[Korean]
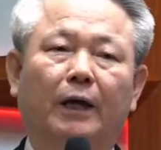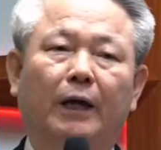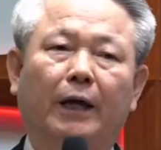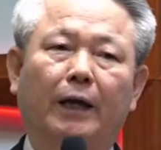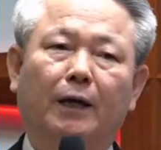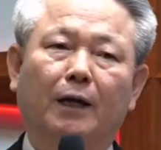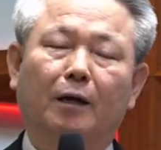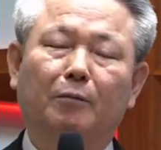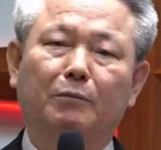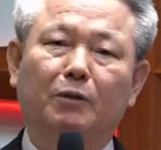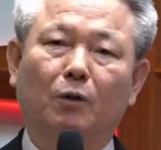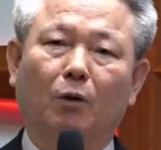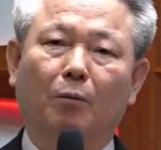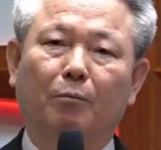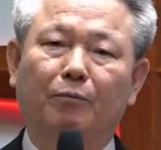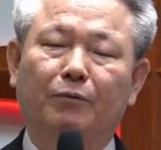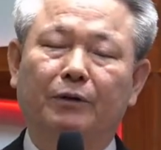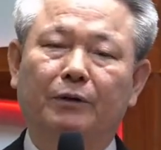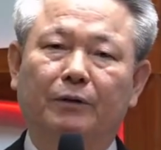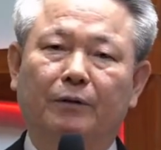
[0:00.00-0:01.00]
행함이
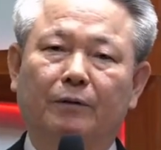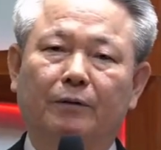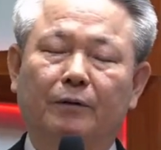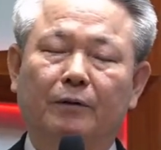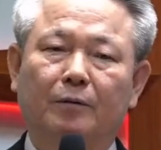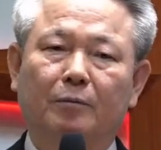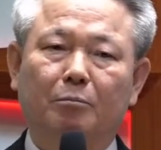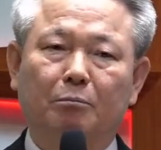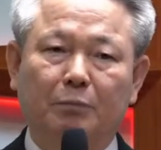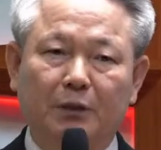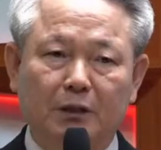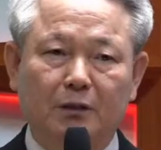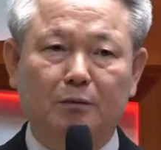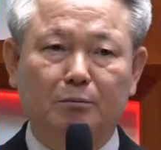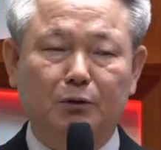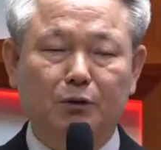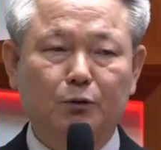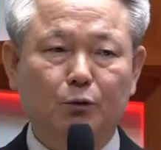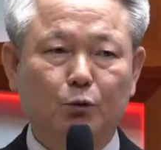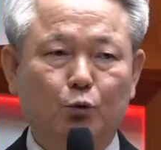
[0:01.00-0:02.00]
없는
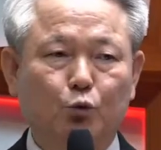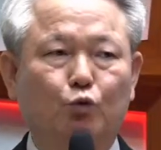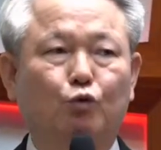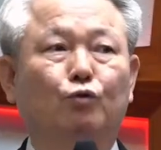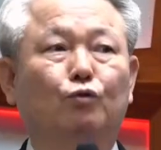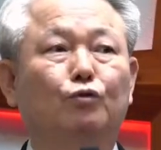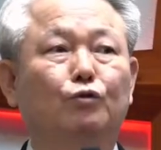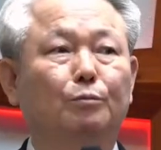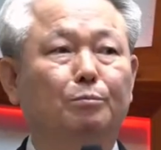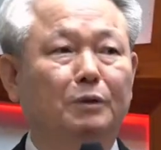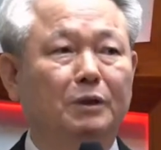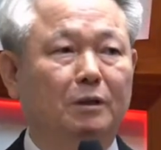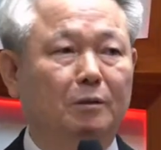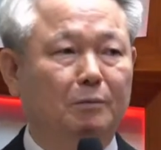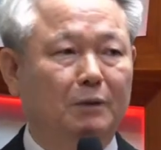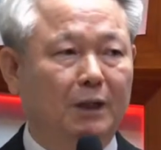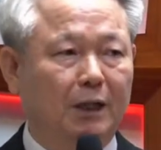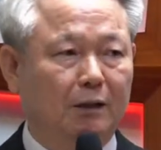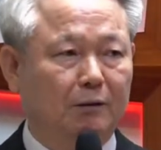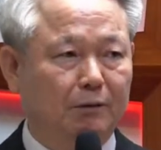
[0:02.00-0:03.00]
믿음은 죽은
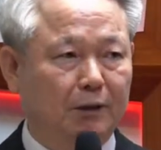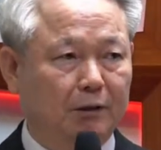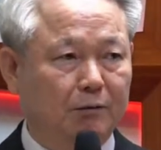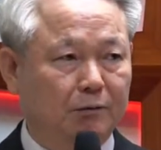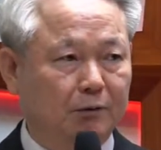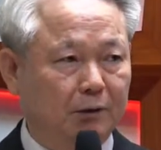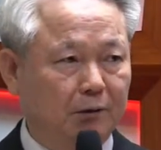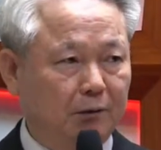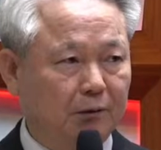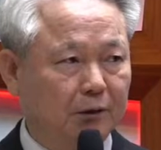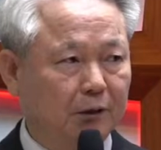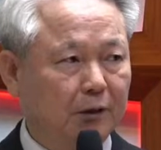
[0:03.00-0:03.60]
믿음이라 그랬고요.